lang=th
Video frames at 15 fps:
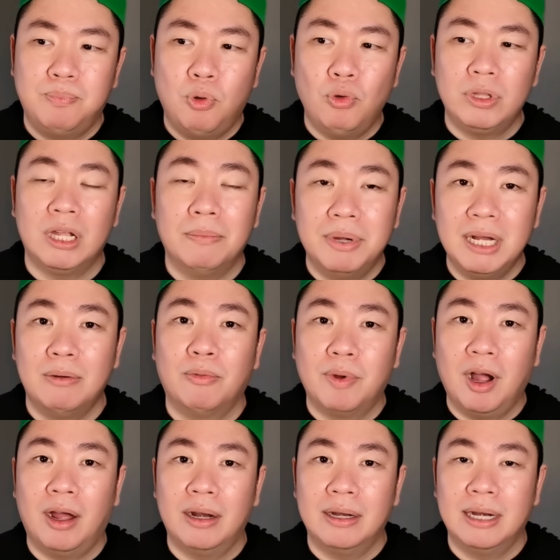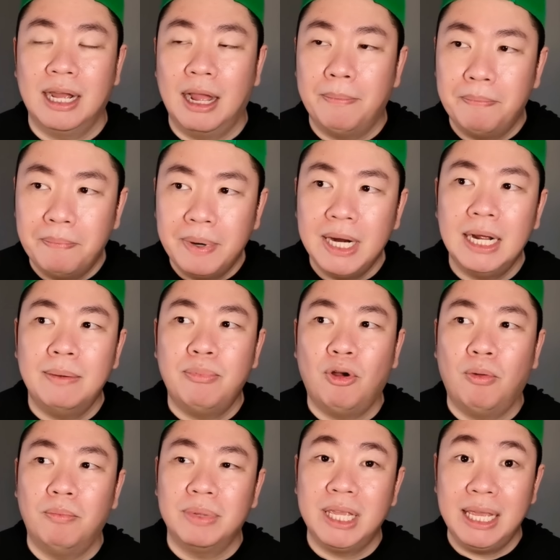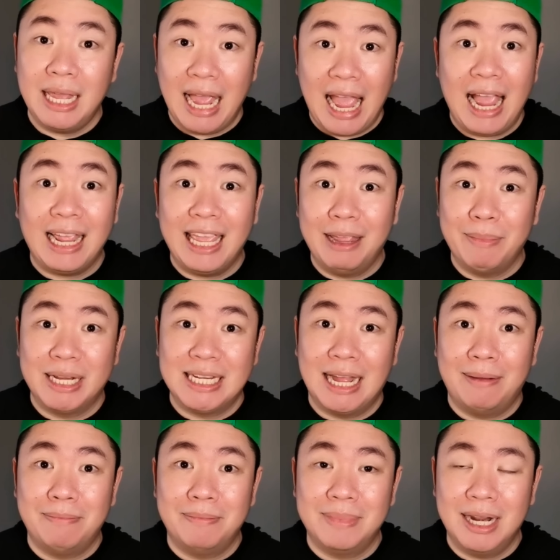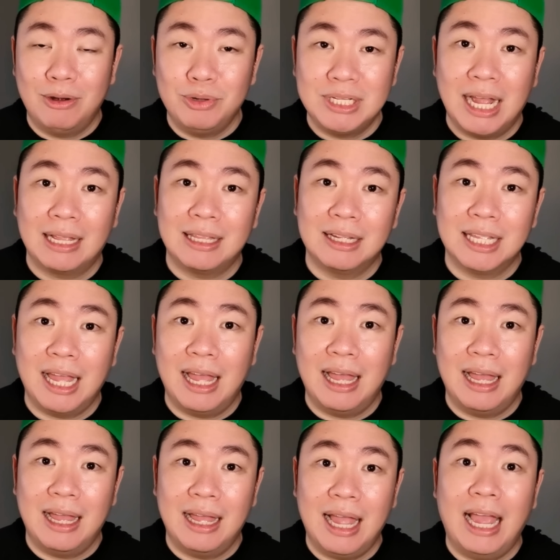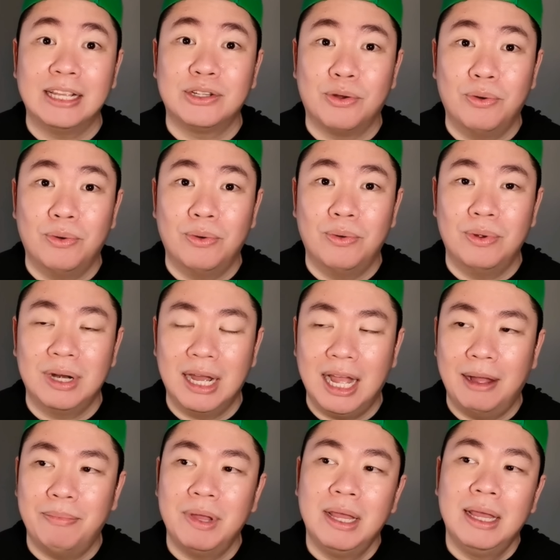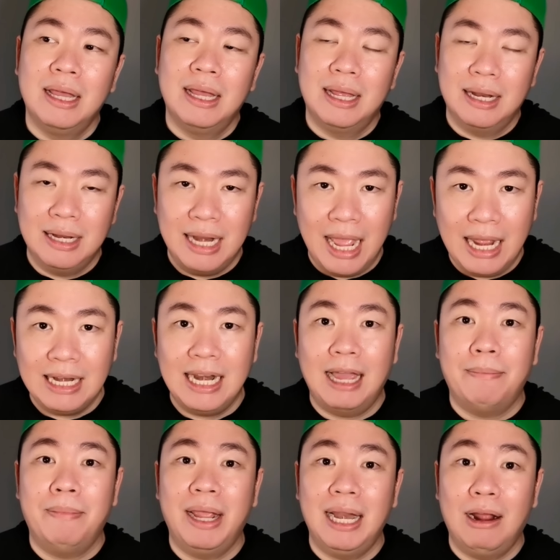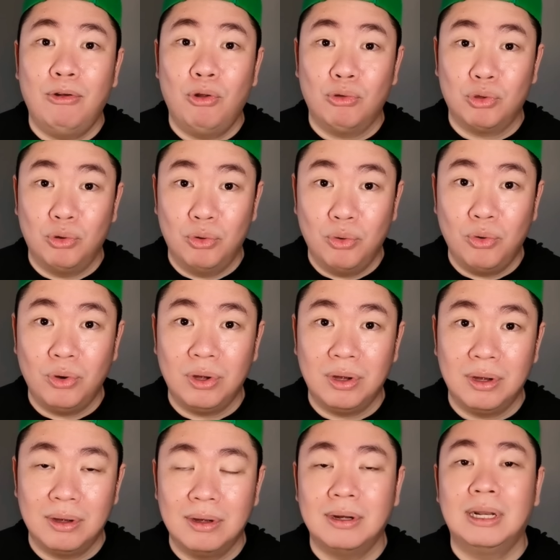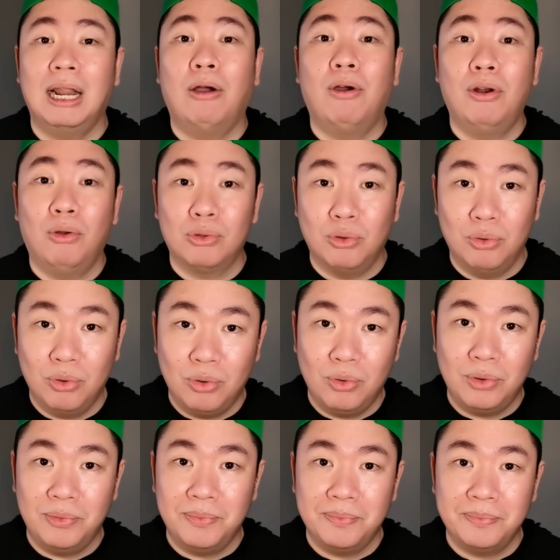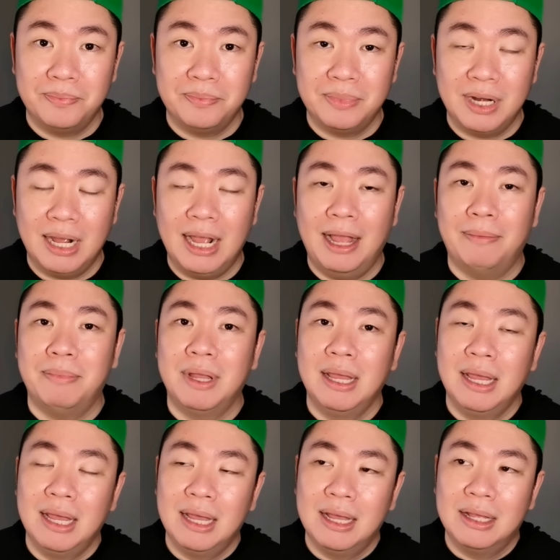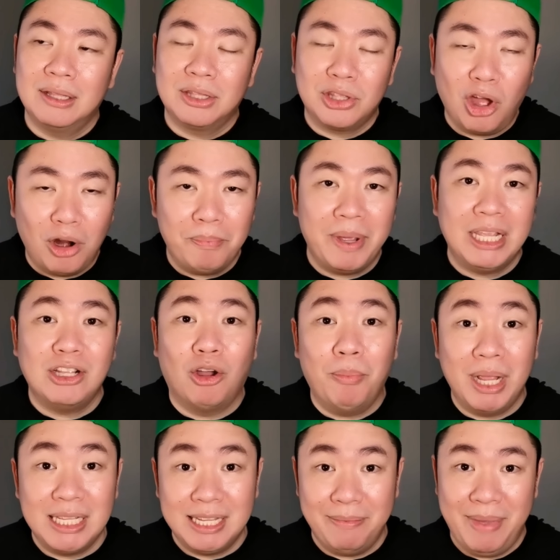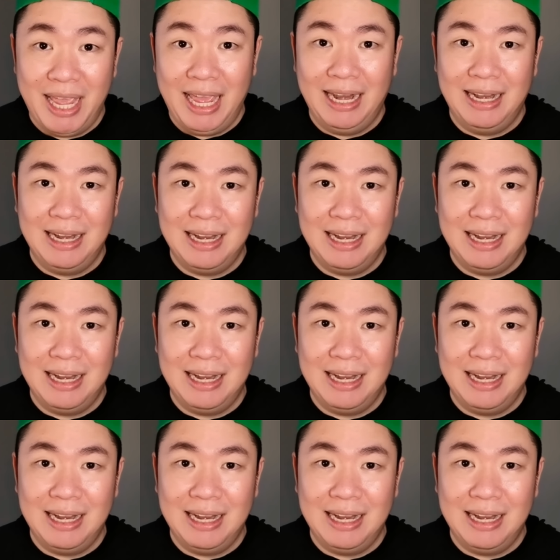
พูดถึงเพื่อนผมก่อนนะครับเพื่อนผมที่อ้างอิงประจำนะรู้จักตั้งแต่ไฮสคูลนะครับแนะนำให้เราลงทุนหุ้นเราก็ลงทุนหุ้นนะครับตอนปีสองพันสิบเอ็ด